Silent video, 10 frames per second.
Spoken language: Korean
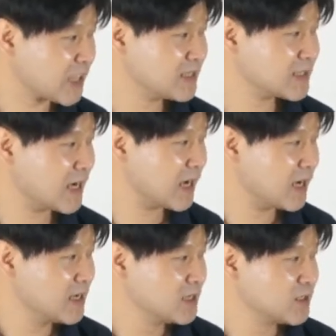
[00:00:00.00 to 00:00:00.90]

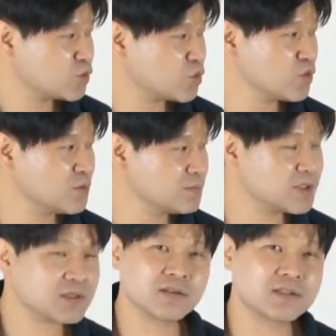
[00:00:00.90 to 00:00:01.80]
자, 주름
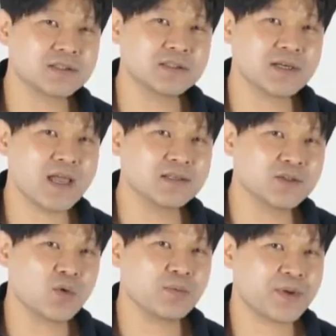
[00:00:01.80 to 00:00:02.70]
스커트의
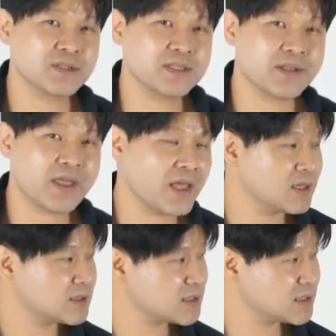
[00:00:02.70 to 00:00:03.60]

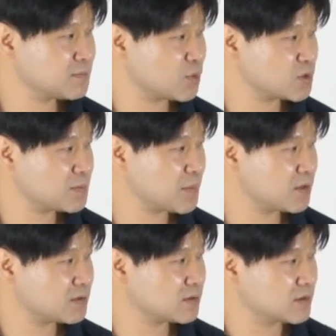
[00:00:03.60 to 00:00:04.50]
응용편인데, 지금
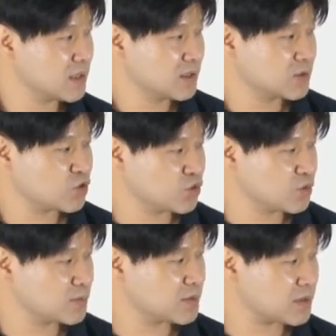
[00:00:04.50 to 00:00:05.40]
보시면은
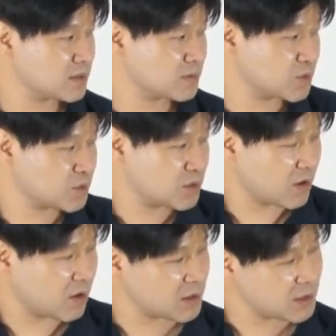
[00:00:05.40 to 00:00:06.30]
주름,
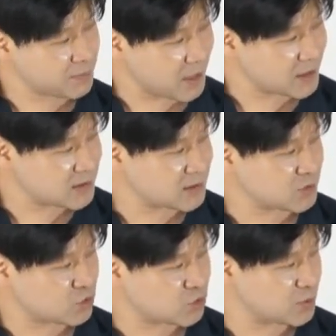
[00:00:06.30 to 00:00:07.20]

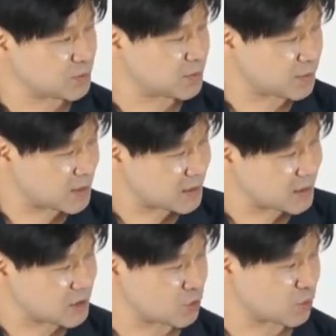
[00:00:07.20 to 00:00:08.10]
힙까지는 주름
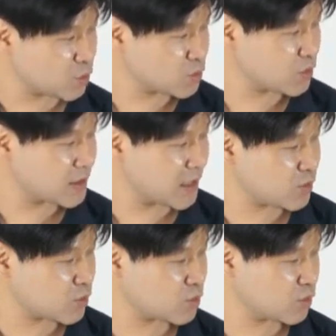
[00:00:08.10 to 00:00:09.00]
스티치로 고정이 되어
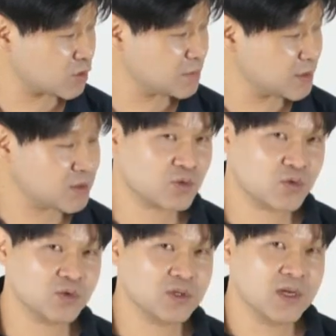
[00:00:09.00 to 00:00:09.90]
있고, 그
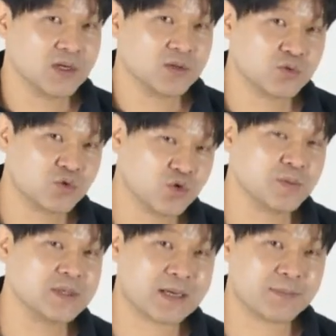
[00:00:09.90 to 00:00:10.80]
밑으로는
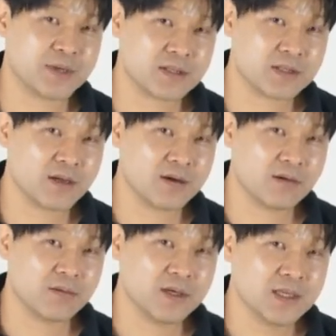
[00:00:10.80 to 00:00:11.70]
주름이 잡혀
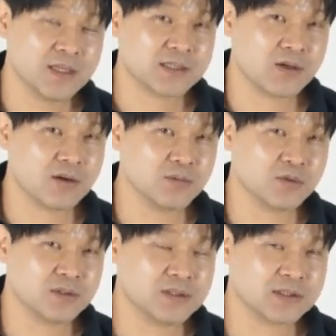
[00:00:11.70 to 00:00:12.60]
있어요. 자,
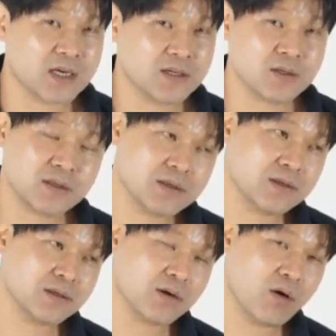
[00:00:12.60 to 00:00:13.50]
여러분들, 자,
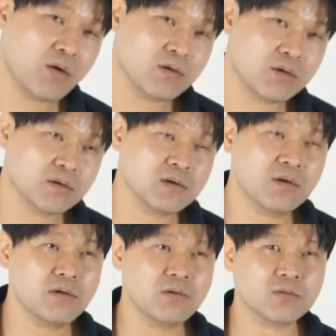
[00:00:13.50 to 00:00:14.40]
어,
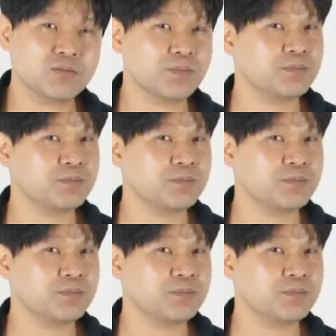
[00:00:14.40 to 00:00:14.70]
이거,